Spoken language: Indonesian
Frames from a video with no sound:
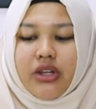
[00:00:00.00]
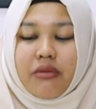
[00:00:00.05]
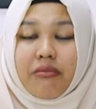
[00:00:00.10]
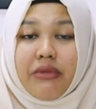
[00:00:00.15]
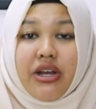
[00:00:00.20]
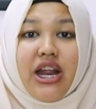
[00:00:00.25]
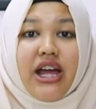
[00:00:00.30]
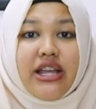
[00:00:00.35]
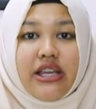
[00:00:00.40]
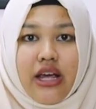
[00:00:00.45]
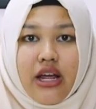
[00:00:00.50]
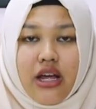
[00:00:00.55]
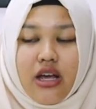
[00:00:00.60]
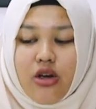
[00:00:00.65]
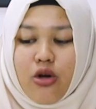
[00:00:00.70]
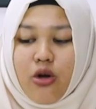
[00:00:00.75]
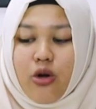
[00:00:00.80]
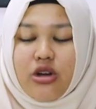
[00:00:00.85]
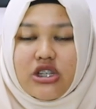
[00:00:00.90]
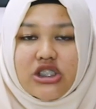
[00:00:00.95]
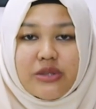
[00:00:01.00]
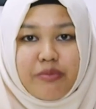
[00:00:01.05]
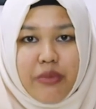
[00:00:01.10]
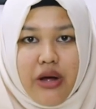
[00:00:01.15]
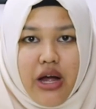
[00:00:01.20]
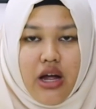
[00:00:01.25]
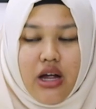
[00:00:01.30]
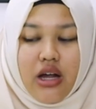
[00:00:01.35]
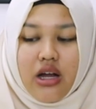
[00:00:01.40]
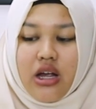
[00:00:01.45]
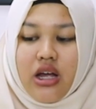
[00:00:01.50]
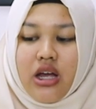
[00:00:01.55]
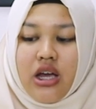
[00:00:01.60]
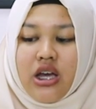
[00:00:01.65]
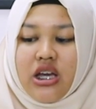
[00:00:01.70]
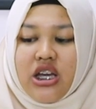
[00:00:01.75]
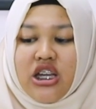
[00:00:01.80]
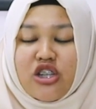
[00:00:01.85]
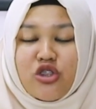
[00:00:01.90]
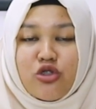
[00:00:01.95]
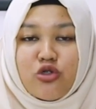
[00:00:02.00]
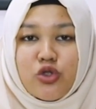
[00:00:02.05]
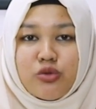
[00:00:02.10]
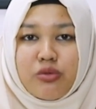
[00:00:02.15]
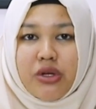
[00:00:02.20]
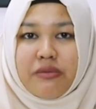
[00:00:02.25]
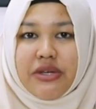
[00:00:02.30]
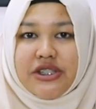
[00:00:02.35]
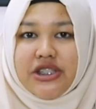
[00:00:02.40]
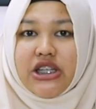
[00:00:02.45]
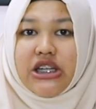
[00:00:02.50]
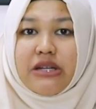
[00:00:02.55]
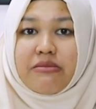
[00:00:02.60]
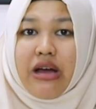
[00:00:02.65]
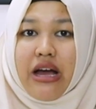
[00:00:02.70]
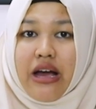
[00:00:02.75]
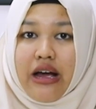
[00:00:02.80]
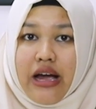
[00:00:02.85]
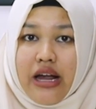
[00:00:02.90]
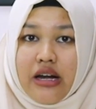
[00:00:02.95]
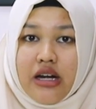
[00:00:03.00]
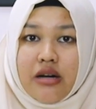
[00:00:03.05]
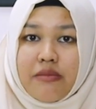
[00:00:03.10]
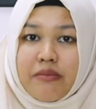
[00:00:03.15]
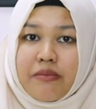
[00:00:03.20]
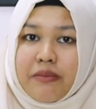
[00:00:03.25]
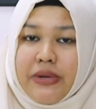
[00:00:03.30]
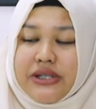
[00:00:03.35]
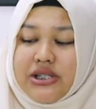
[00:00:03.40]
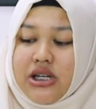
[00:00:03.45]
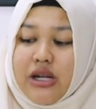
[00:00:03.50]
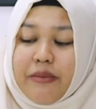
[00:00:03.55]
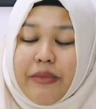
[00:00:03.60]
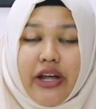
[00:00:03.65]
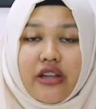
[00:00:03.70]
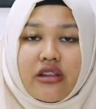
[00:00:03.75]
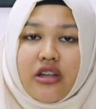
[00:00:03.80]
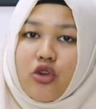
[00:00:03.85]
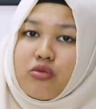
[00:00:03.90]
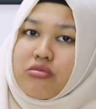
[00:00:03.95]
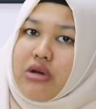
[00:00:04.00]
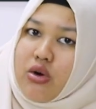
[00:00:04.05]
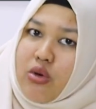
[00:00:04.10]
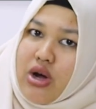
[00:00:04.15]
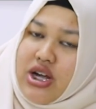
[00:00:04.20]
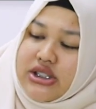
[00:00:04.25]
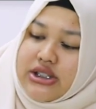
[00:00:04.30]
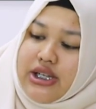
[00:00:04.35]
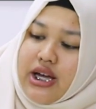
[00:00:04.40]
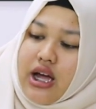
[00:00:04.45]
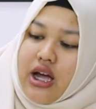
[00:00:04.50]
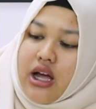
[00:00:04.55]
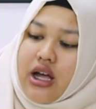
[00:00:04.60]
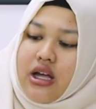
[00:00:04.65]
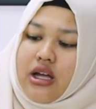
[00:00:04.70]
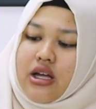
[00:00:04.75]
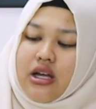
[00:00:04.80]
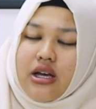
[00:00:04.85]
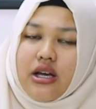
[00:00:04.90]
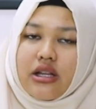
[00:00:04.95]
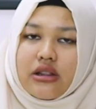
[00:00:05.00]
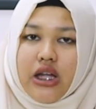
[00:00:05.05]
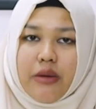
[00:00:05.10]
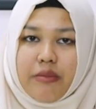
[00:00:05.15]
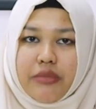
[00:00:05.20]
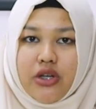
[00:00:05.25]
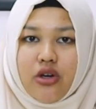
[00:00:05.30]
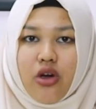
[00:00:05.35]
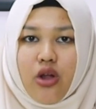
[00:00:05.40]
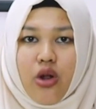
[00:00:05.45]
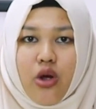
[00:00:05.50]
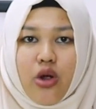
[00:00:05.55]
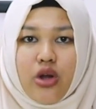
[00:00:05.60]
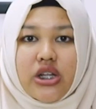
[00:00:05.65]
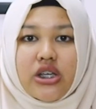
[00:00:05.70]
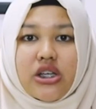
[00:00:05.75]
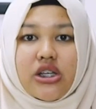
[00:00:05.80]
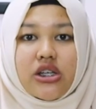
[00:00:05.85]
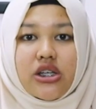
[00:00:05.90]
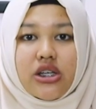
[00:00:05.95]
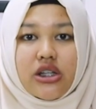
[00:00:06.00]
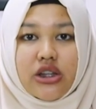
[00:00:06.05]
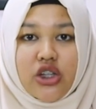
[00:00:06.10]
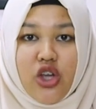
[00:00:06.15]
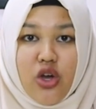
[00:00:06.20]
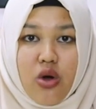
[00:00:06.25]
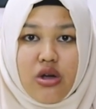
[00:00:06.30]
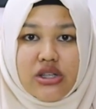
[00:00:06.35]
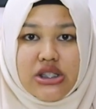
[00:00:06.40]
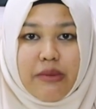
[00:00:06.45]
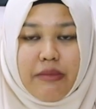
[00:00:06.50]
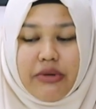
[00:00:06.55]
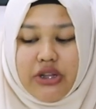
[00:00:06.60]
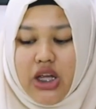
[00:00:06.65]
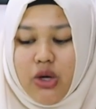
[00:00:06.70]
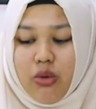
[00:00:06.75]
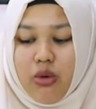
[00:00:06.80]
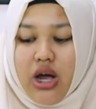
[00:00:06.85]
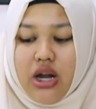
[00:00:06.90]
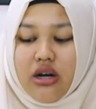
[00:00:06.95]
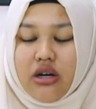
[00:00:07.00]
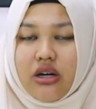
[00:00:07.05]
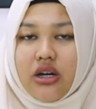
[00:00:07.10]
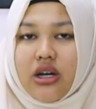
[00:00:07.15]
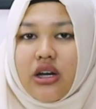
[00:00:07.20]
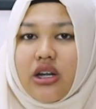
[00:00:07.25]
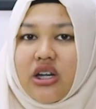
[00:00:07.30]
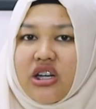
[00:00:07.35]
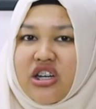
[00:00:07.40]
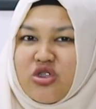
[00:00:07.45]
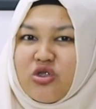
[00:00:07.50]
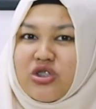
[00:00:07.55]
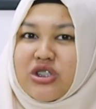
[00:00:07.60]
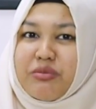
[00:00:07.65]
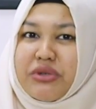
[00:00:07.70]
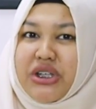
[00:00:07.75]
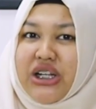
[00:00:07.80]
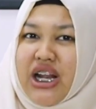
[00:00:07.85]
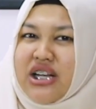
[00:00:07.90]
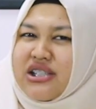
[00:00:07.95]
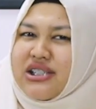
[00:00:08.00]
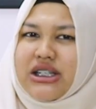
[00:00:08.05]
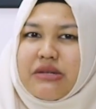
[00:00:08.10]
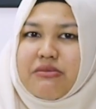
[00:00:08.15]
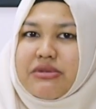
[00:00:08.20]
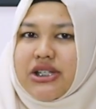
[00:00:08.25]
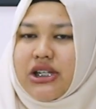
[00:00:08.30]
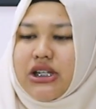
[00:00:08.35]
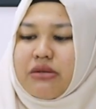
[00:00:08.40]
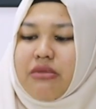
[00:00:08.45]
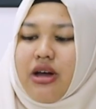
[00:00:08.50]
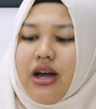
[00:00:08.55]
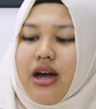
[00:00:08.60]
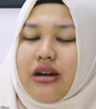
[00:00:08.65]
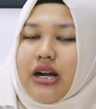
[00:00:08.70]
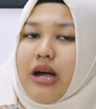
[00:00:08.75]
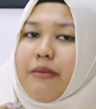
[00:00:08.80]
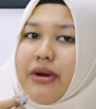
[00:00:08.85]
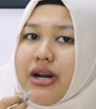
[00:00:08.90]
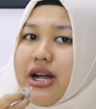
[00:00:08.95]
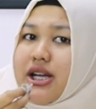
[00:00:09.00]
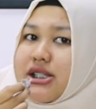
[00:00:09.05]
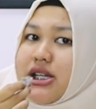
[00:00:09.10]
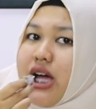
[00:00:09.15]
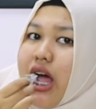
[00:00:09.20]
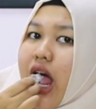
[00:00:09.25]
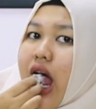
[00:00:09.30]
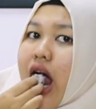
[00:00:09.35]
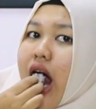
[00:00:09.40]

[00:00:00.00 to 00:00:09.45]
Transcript: Bedanya kalau di Jepang ini tuh cuma biasanya dimakan pas ada perayaan tahun baru aja. Tapi kalau di Tiongkok sama Taiwan ini tuh cemilan jadi bisa dimakan kapan aja.